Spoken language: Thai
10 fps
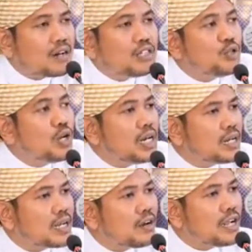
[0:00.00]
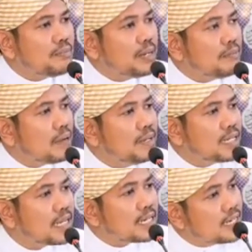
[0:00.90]
รอจุลเขาเรียกมินบาบิต
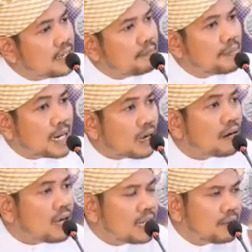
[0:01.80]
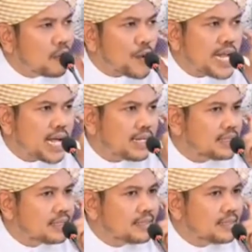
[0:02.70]
ตักลีบบะลากะฮ์นะบะวียะห์